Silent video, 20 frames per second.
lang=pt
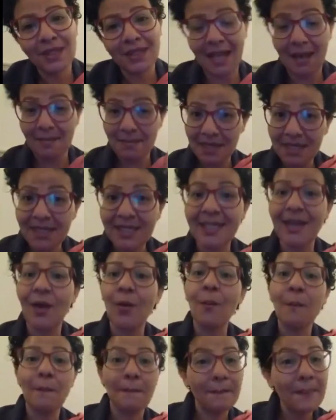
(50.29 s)
da
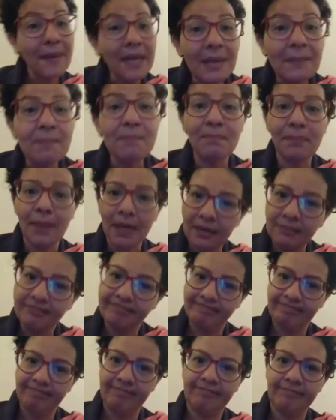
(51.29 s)
missão
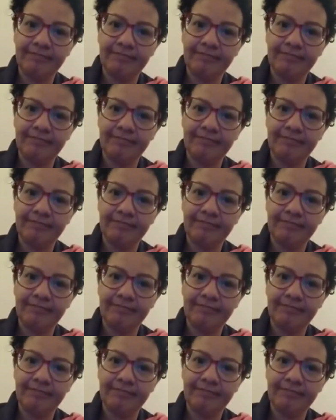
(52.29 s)
pipa,